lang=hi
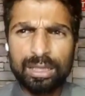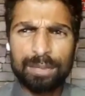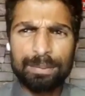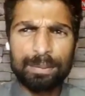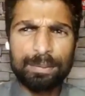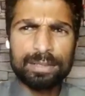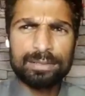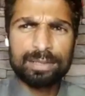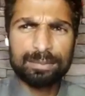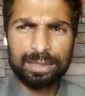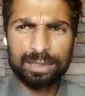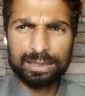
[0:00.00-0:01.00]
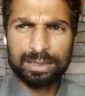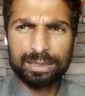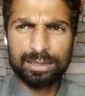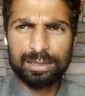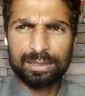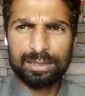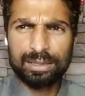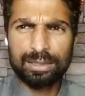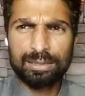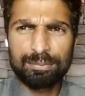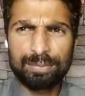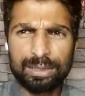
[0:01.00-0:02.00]
आप हमारे साथ बात करके
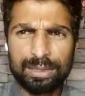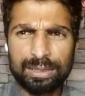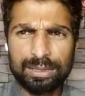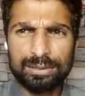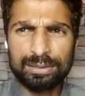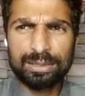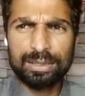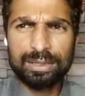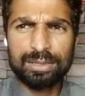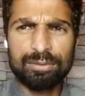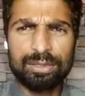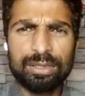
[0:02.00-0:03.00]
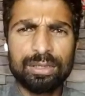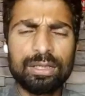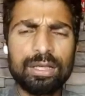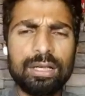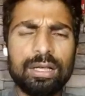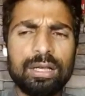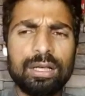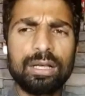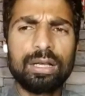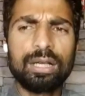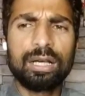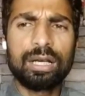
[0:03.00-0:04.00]
मदद कर सकते हैं क्योंकि
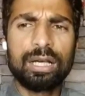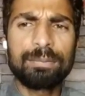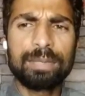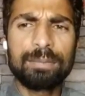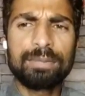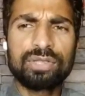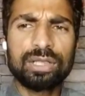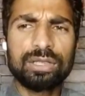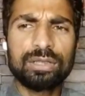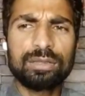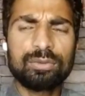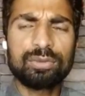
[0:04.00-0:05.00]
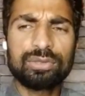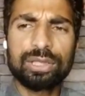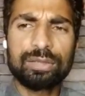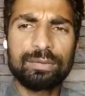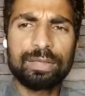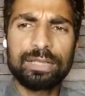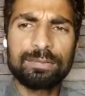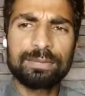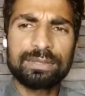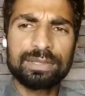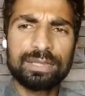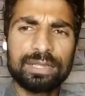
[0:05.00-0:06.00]
हमने भी चैनल के कुछ
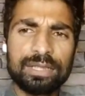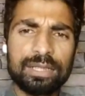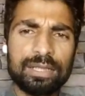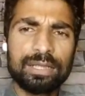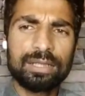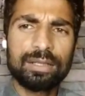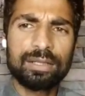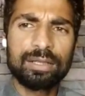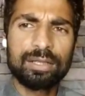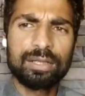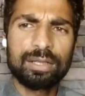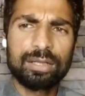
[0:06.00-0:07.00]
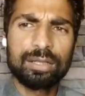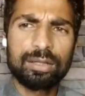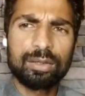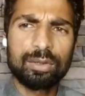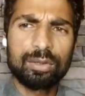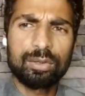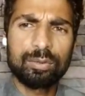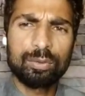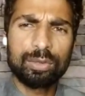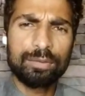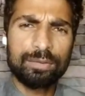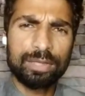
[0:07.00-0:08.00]
रिक्वायरमेंट्स हैं तो वो
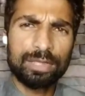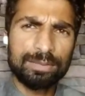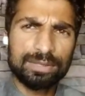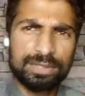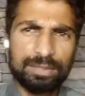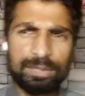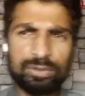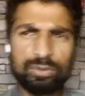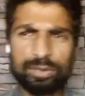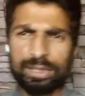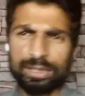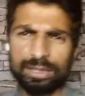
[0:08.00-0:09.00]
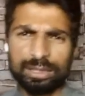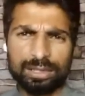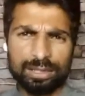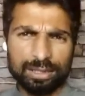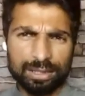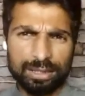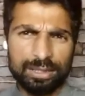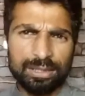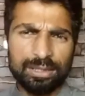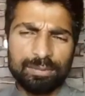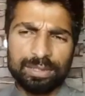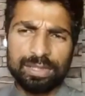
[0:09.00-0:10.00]
रिक्वायरमेंट्स हमने जो है लाने
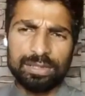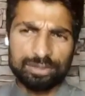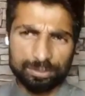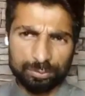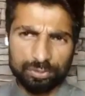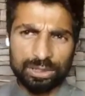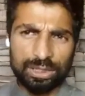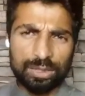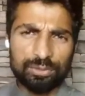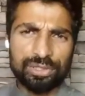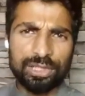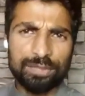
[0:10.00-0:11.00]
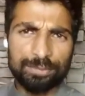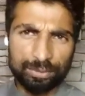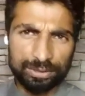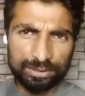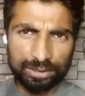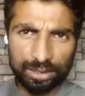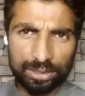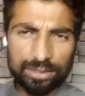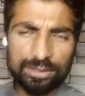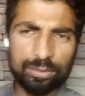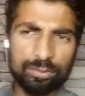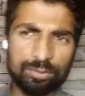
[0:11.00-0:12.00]
हैं मैं कल जम्मू जा रहा हूँ शायद मैं वहां से दिल्ली
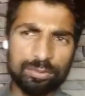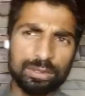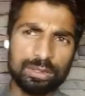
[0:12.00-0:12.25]
जाऊँ